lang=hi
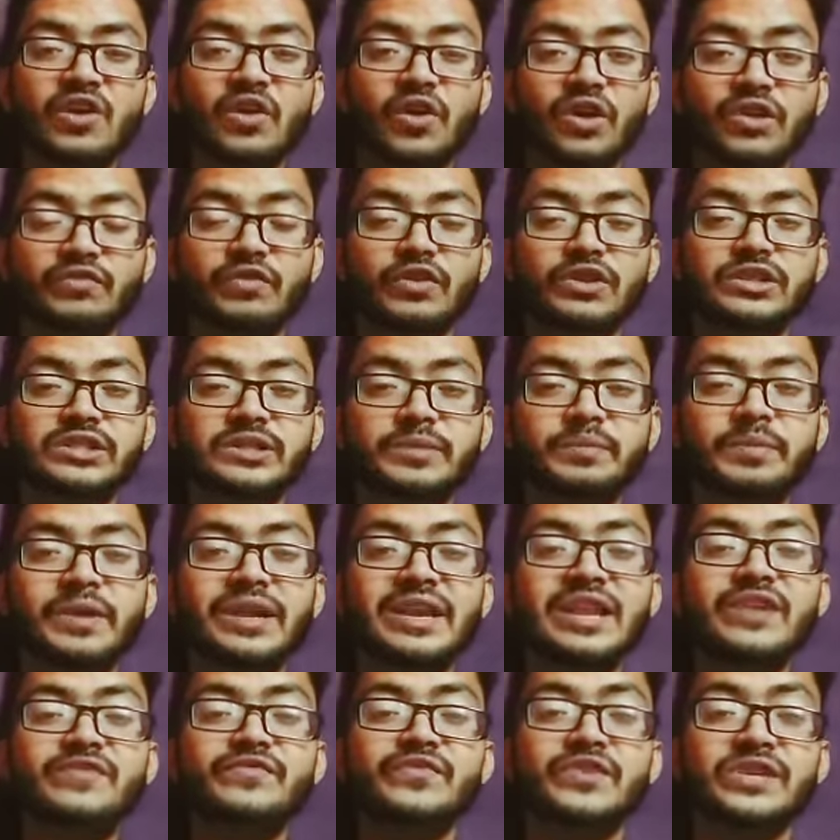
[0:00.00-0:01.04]
और व्हाट्सअप के
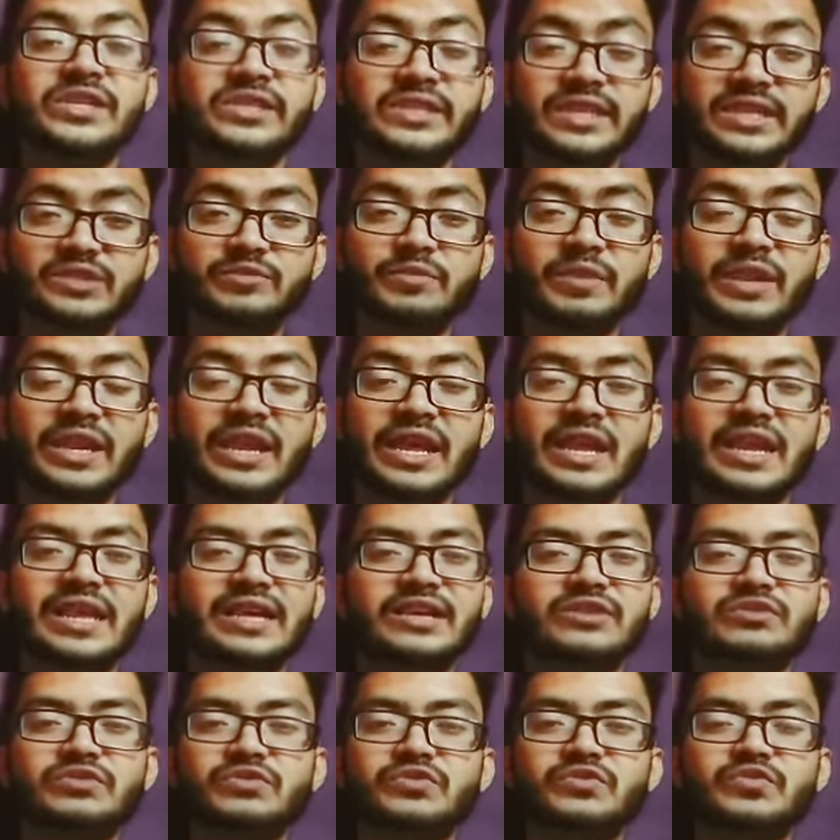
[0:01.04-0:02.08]
नए फीचर्स मिले हैं
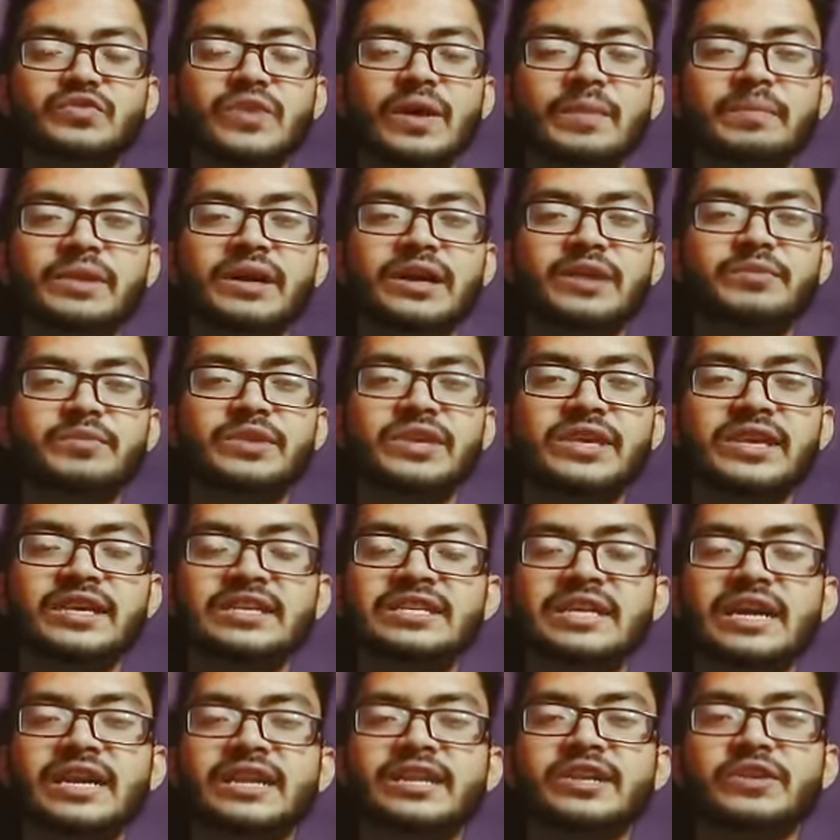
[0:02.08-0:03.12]
लेकिन दोस्तों आपने कभी ये
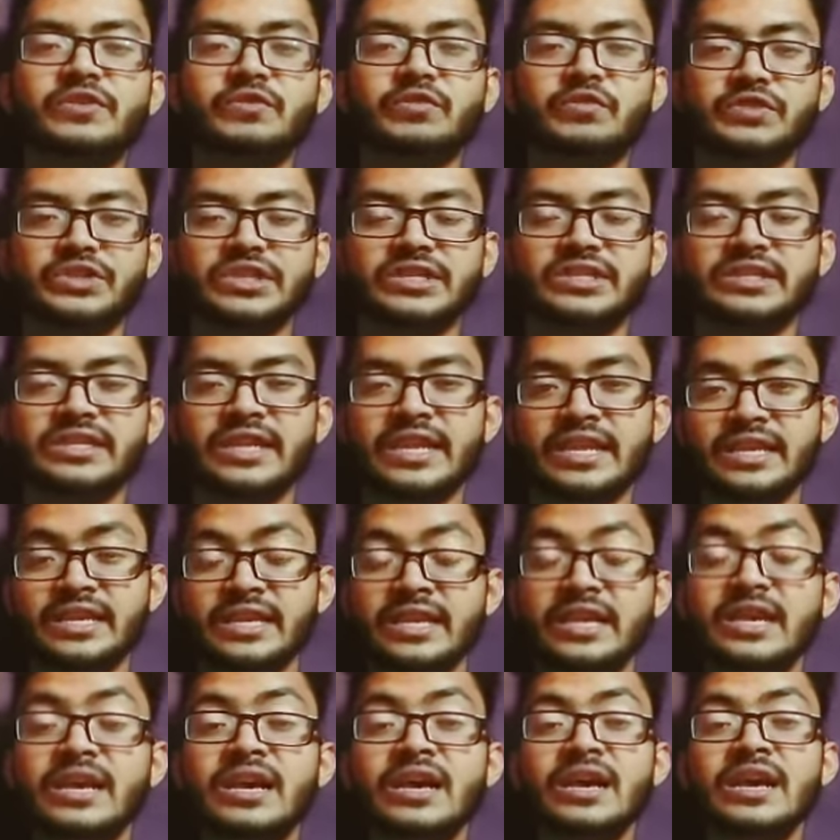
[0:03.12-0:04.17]
जानने की कोशिश नहीं
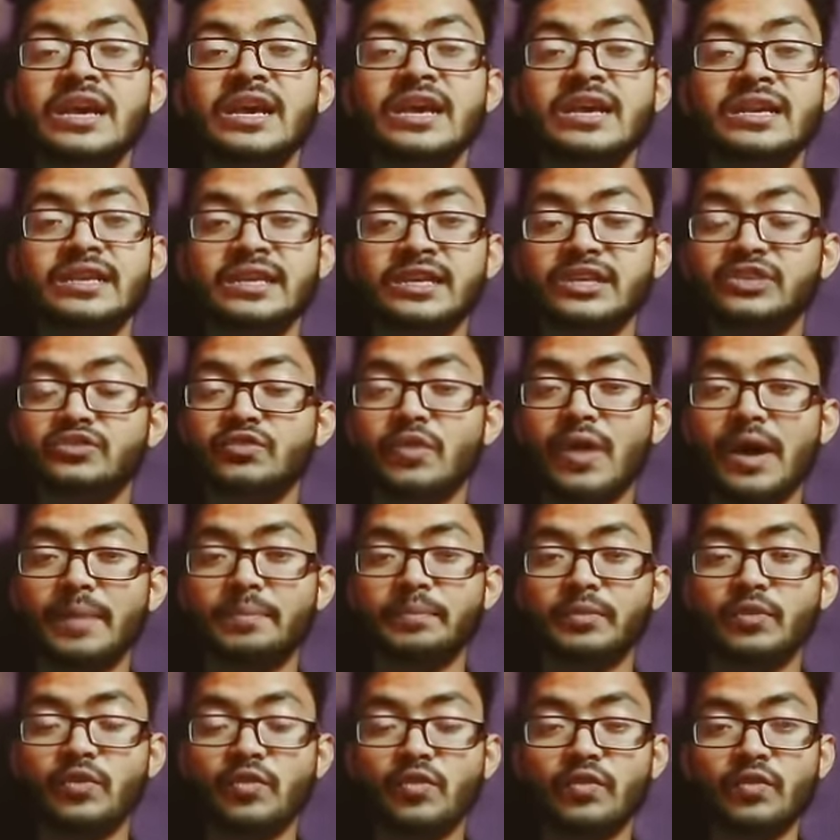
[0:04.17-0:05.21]
की कि जो
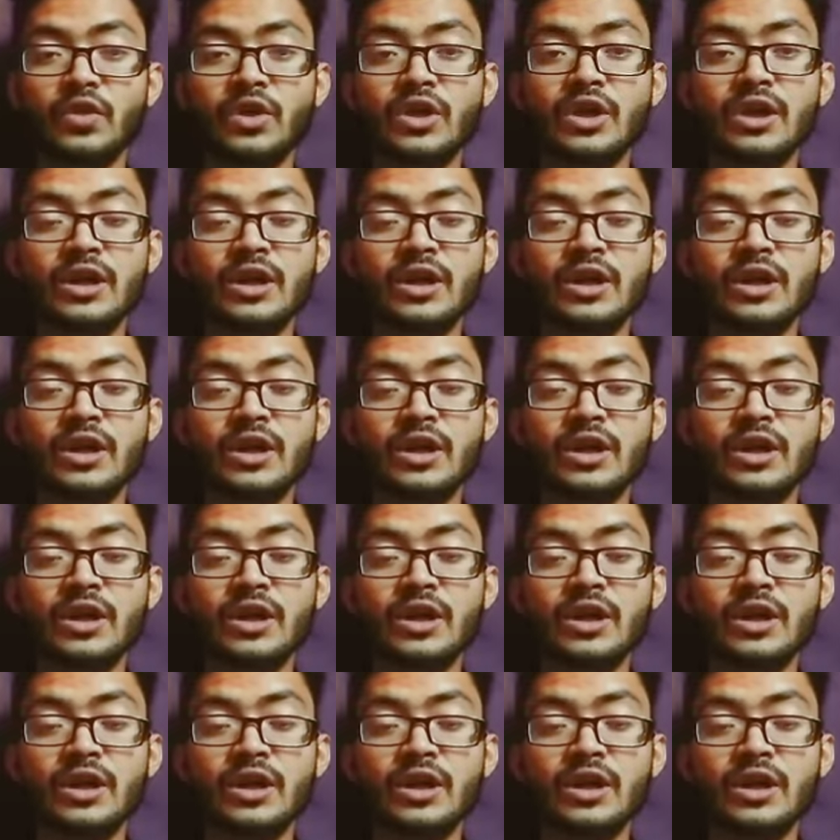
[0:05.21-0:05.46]
आपको